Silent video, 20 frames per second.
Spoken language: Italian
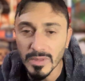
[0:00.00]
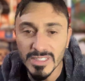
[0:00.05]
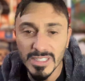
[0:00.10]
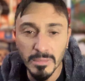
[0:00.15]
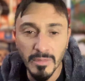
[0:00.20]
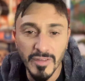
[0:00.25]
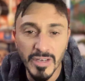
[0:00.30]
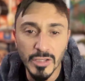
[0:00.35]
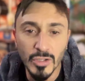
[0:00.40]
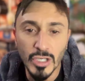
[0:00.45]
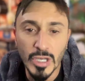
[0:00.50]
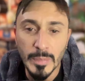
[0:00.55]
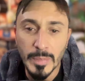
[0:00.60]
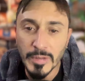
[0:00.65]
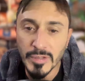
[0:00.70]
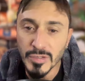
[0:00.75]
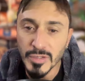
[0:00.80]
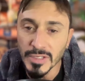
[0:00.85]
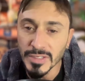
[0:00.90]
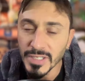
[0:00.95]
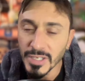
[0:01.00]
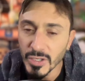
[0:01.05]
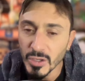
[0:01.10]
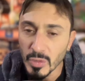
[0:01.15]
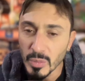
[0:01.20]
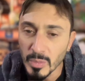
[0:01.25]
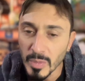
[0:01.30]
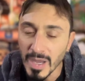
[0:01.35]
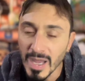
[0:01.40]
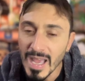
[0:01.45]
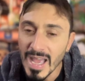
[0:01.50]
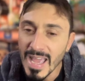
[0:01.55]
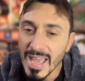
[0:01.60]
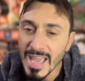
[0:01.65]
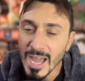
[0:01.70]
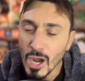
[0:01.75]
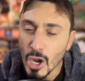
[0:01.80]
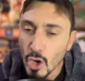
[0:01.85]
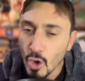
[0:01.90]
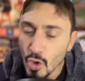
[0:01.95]
Stiamo vedendo che il prezzo di Ethereum
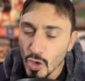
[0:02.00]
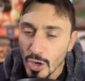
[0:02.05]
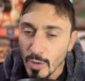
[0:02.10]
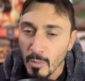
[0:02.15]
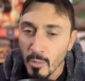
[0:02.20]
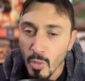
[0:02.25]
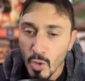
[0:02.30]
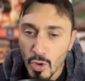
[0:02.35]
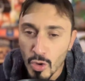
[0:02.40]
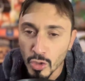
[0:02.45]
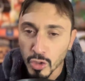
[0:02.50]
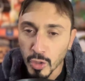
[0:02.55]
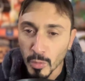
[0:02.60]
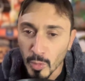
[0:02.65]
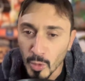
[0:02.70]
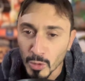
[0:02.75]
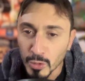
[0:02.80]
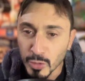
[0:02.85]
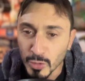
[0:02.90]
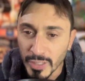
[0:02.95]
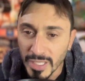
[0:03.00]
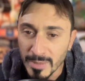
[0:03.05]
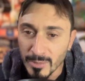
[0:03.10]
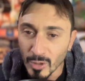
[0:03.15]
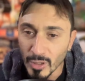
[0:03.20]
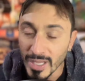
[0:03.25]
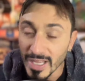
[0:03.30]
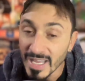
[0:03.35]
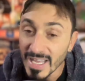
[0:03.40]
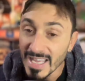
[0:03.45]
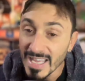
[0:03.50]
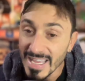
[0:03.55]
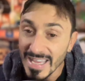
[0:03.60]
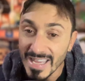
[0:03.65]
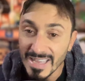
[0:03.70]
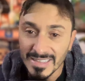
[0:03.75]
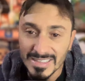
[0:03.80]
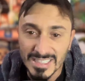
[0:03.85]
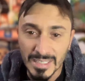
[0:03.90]
è ancora molto molto debole e